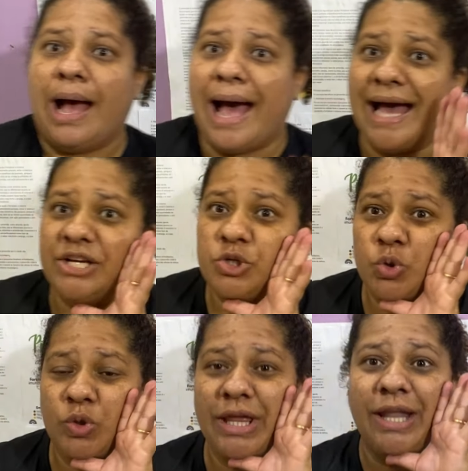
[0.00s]

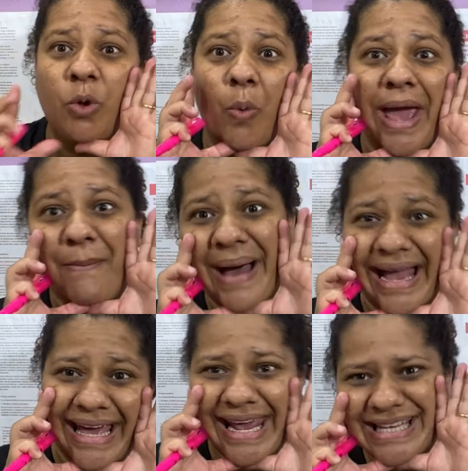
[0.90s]
Ajuda no
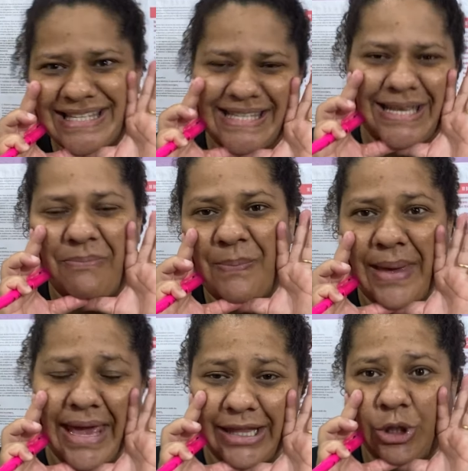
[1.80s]

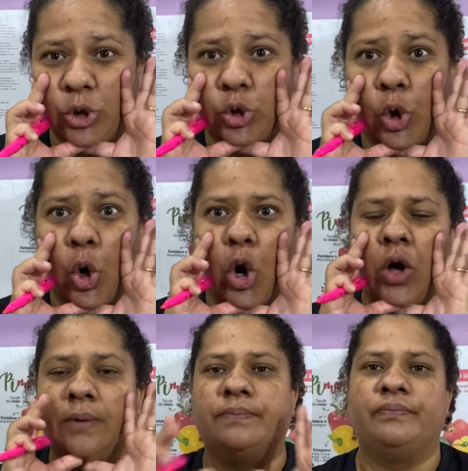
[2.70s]
emagrecimento.
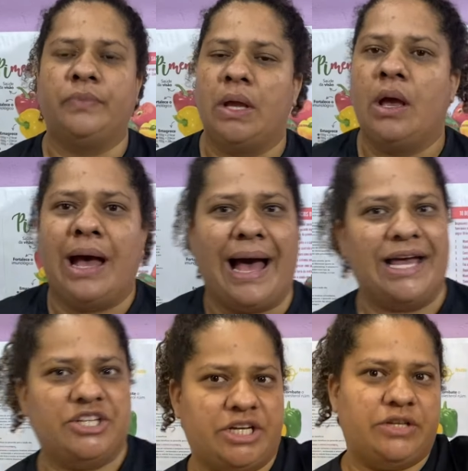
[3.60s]

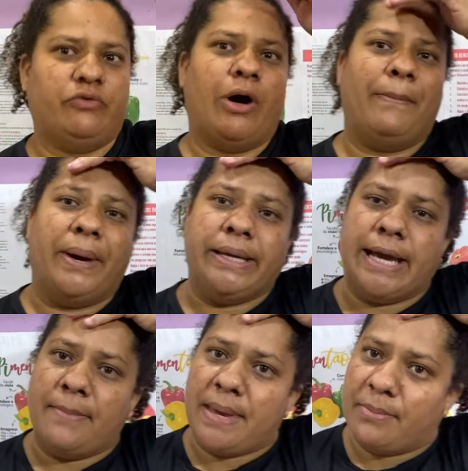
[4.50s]
Ah, gente, vou
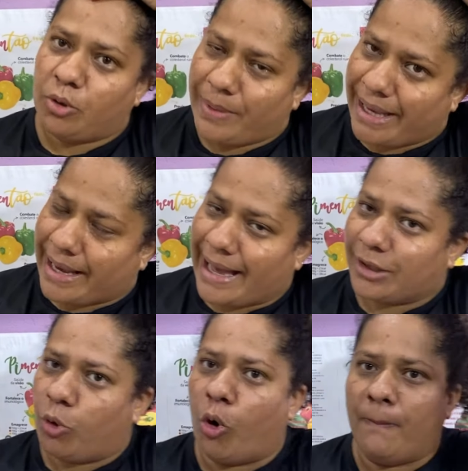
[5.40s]
amanhã mesmo no
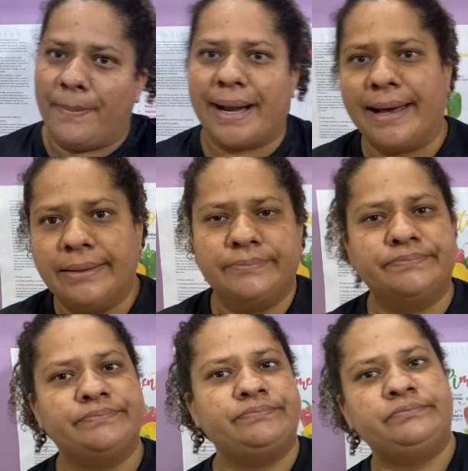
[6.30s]
mercado comprar
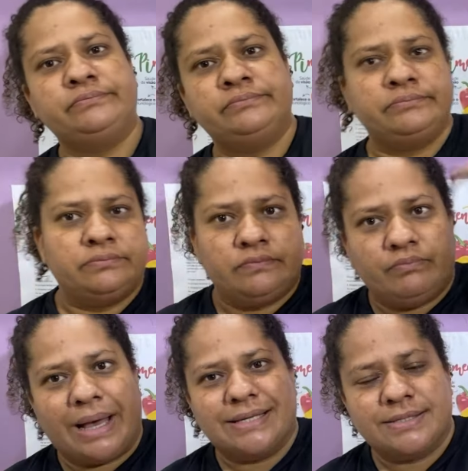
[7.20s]

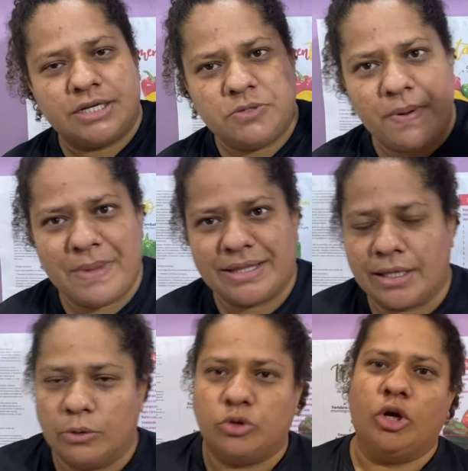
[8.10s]
bastante
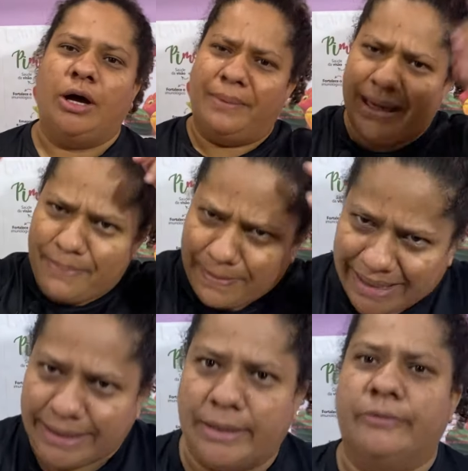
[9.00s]
pimentão. Toma ali
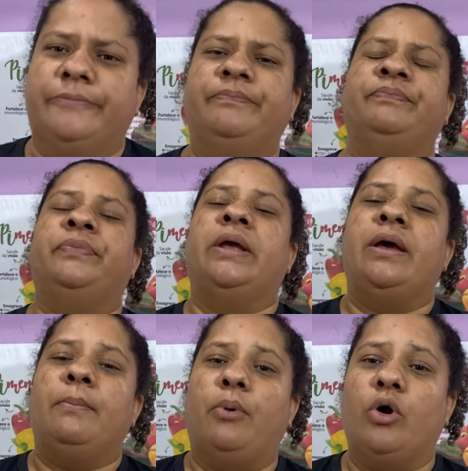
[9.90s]
pimentão.
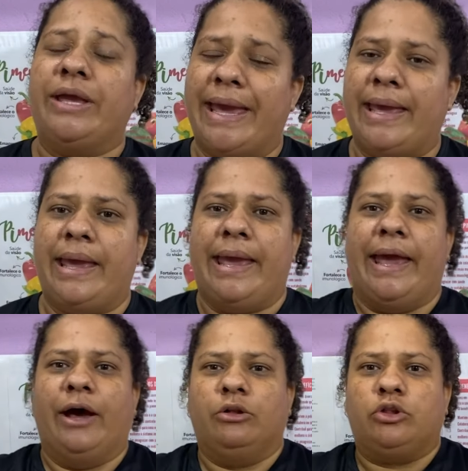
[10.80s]
Porque
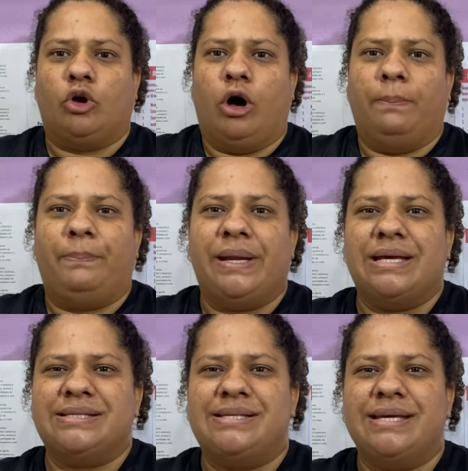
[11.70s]
eu tô
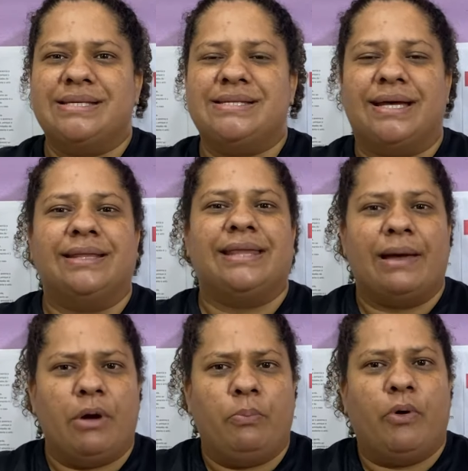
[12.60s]
precisando,
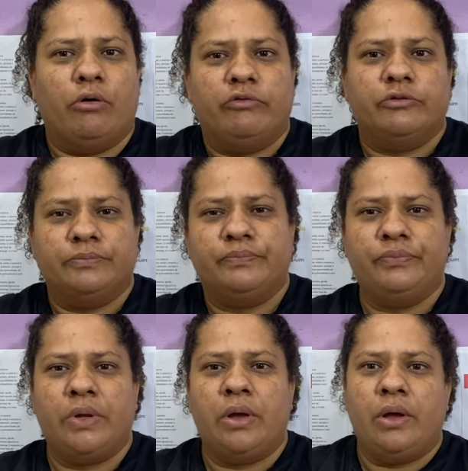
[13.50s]
tá, meu povo?
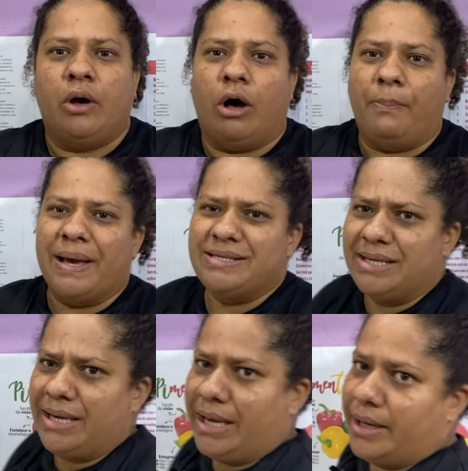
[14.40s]
Ó pra isso
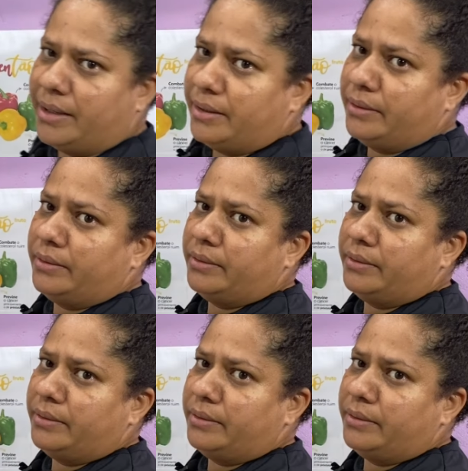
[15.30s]
aqui.